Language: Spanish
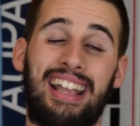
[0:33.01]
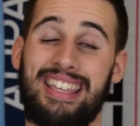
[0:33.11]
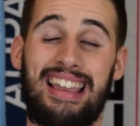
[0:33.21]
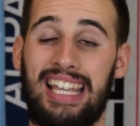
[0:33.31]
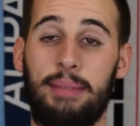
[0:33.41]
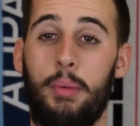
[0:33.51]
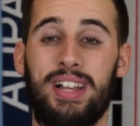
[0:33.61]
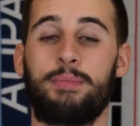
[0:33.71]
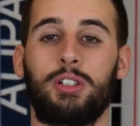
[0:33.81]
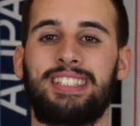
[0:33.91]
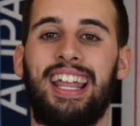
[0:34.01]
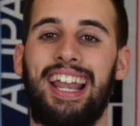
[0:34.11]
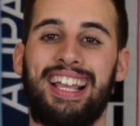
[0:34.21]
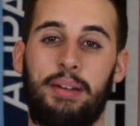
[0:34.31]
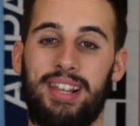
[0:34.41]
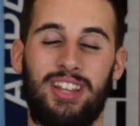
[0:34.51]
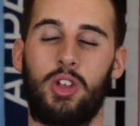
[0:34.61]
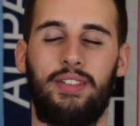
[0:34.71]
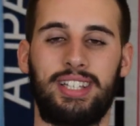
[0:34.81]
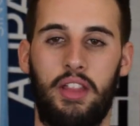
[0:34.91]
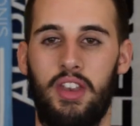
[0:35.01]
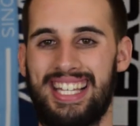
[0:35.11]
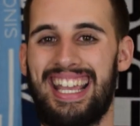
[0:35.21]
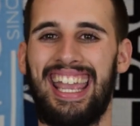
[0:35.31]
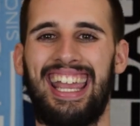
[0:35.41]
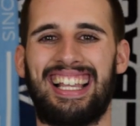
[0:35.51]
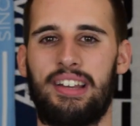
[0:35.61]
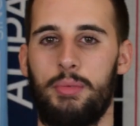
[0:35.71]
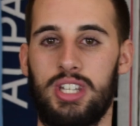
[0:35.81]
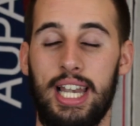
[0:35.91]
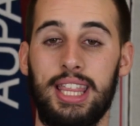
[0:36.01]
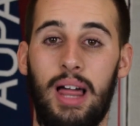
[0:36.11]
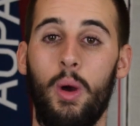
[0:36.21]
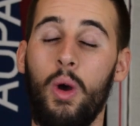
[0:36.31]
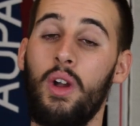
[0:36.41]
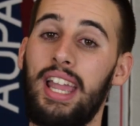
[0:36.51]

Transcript: casi el equipo más importante que queráis habrán salido ya filtraciones y las habremos analizado.